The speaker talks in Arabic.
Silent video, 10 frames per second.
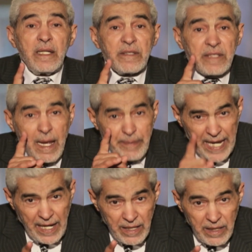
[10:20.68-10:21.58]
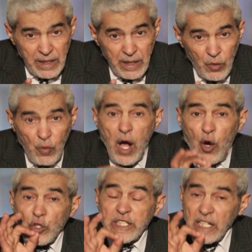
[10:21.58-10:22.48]
انتبه
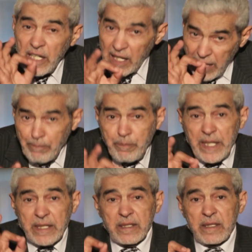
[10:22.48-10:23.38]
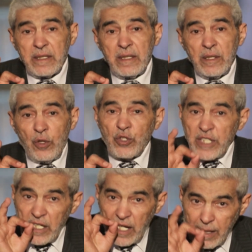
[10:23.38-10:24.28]
وعد الى ربك عد
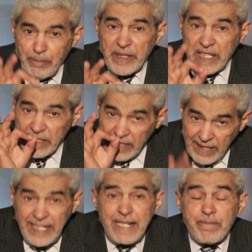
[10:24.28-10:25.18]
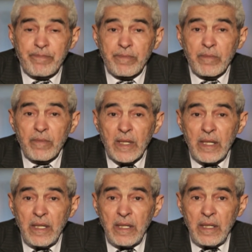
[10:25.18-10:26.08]
الى ربك الكريم
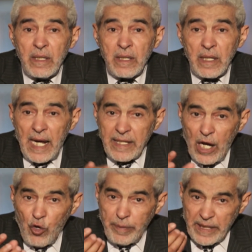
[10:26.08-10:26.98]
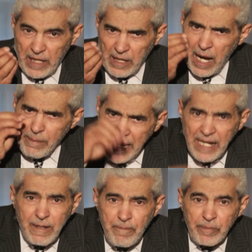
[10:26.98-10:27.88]
لانه بكرمه